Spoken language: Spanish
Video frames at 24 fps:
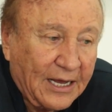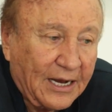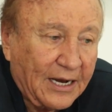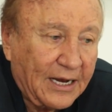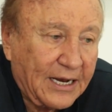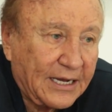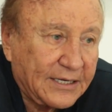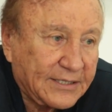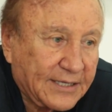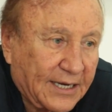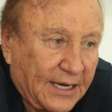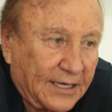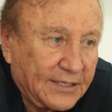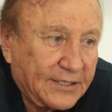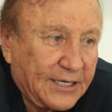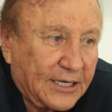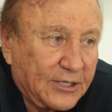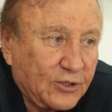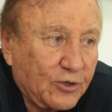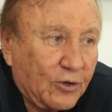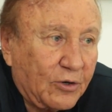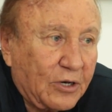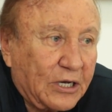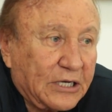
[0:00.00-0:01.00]
Las
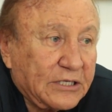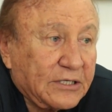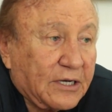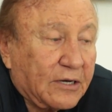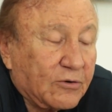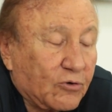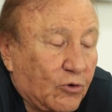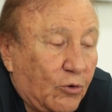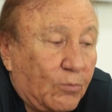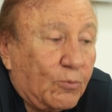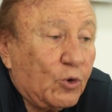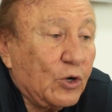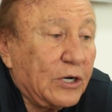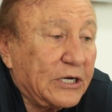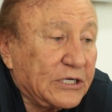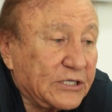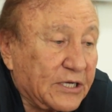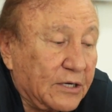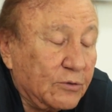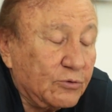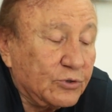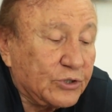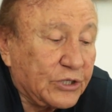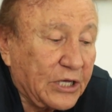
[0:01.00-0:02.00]
canchas son las como
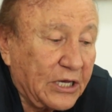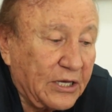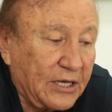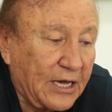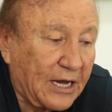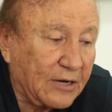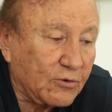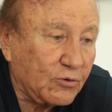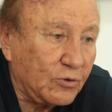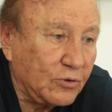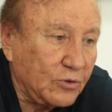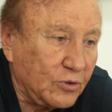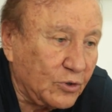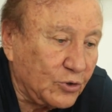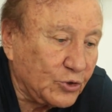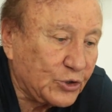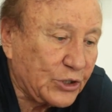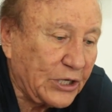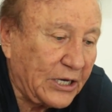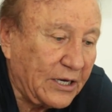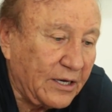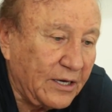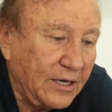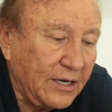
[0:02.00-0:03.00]
las que usted ya
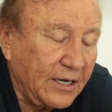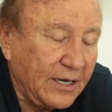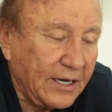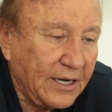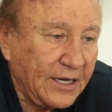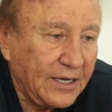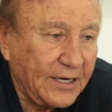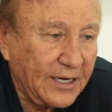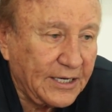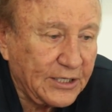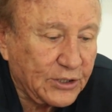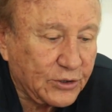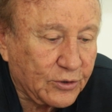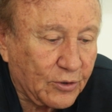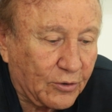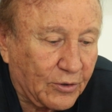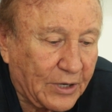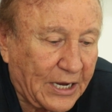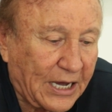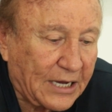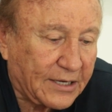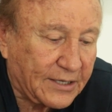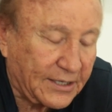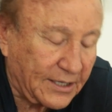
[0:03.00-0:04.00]
conoce en
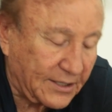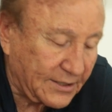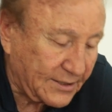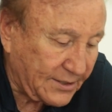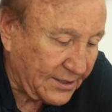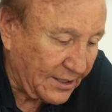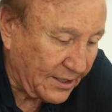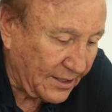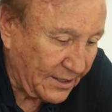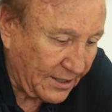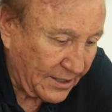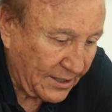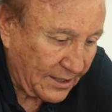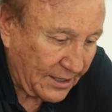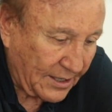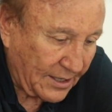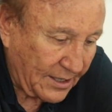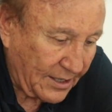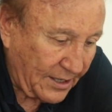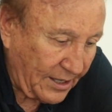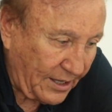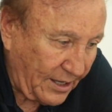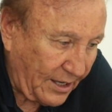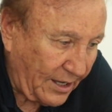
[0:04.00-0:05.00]
Estoraques
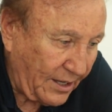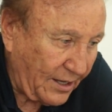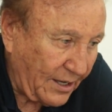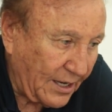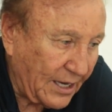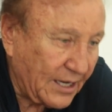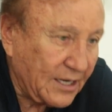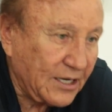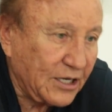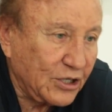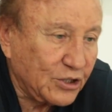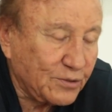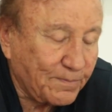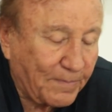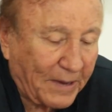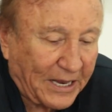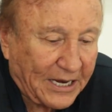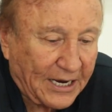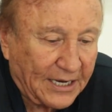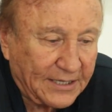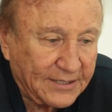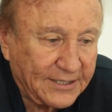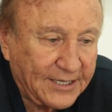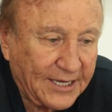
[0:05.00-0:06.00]
y en
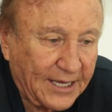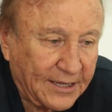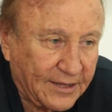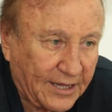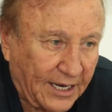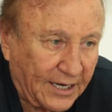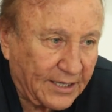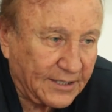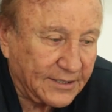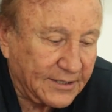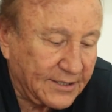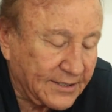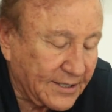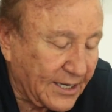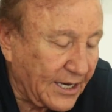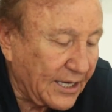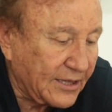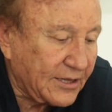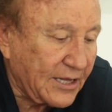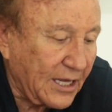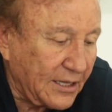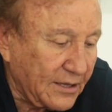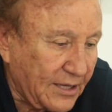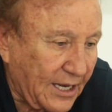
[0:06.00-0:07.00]
Esperanza 3,
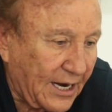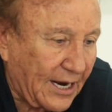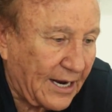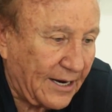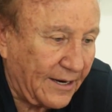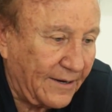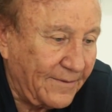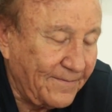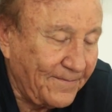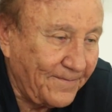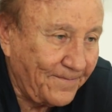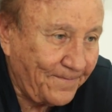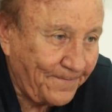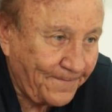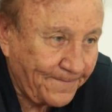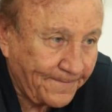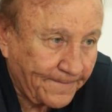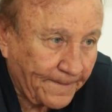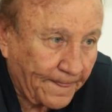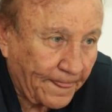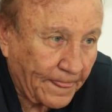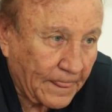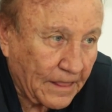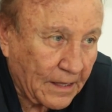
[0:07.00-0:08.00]
que tendrán
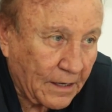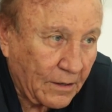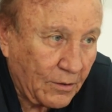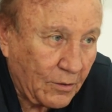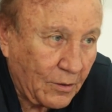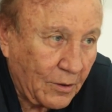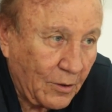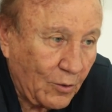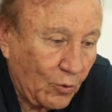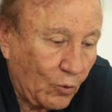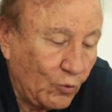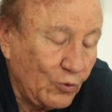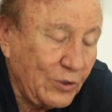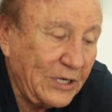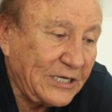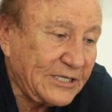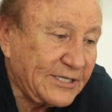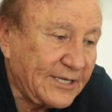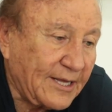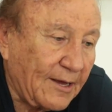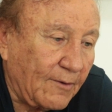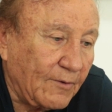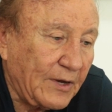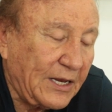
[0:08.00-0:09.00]
una
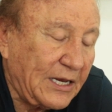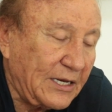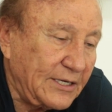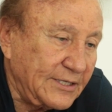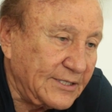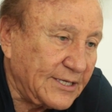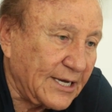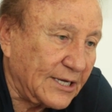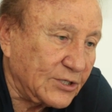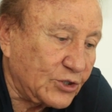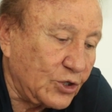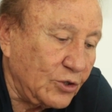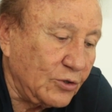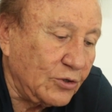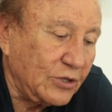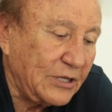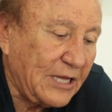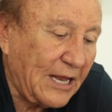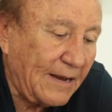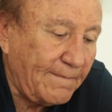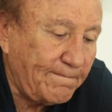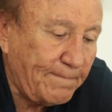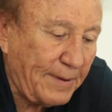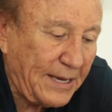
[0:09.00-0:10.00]

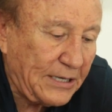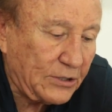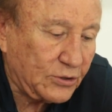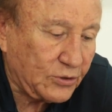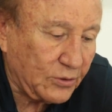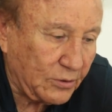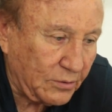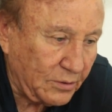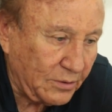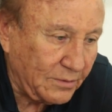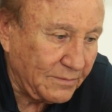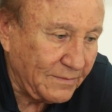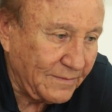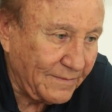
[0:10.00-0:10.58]
estabilización del piso,